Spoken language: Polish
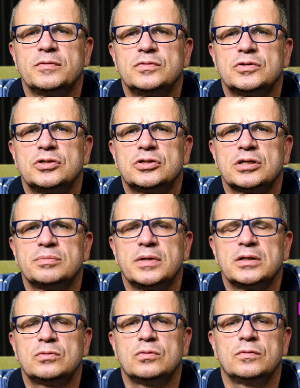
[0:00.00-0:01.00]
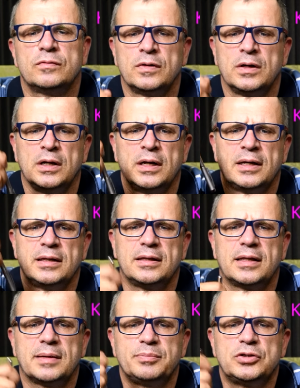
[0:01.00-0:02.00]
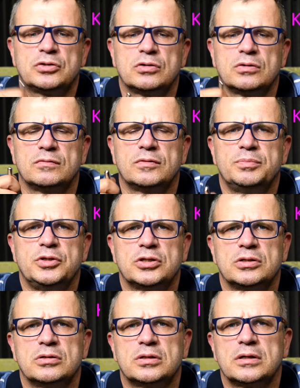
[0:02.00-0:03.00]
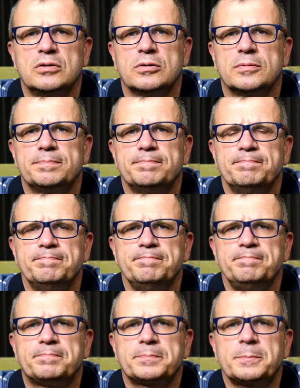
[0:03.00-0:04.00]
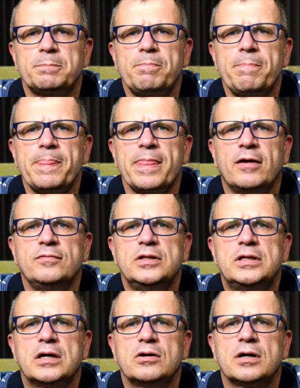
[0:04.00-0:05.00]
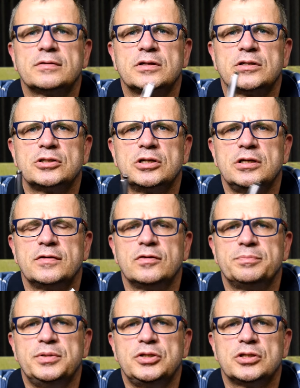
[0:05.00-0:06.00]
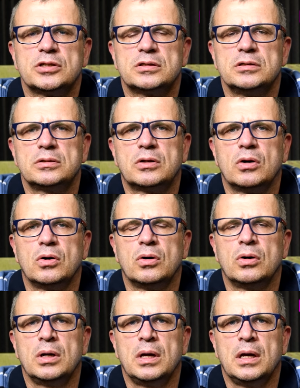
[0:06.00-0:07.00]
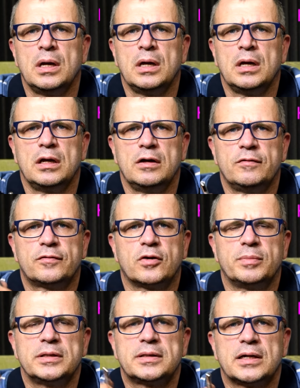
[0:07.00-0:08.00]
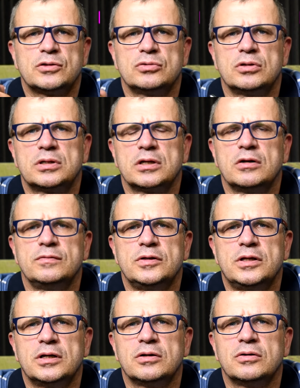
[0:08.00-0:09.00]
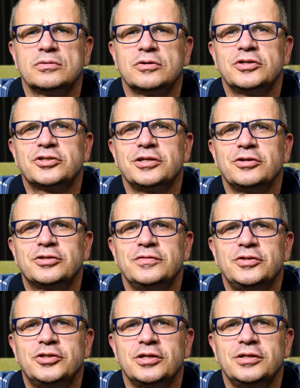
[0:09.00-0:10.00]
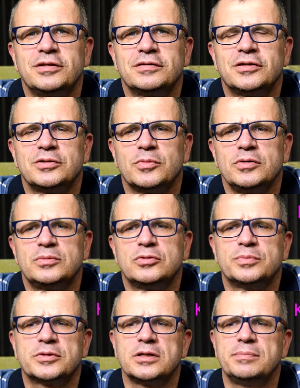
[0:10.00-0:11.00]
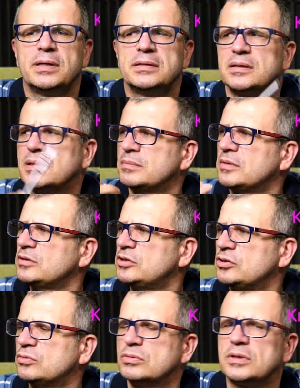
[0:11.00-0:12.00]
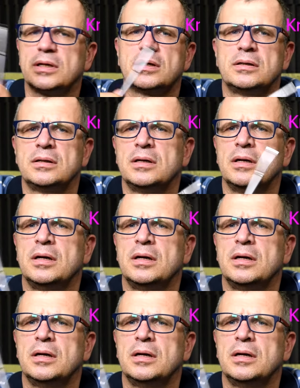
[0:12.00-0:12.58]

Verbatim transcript: powyżej 3 metrów, napisz to w opisie do tego wideo, a w zasadzie nie w opisie, tylko y, w komentarzu do tego wideo. No jeżeli oczywiście nie jesteś moim subskrybentem, gdzieś tutaj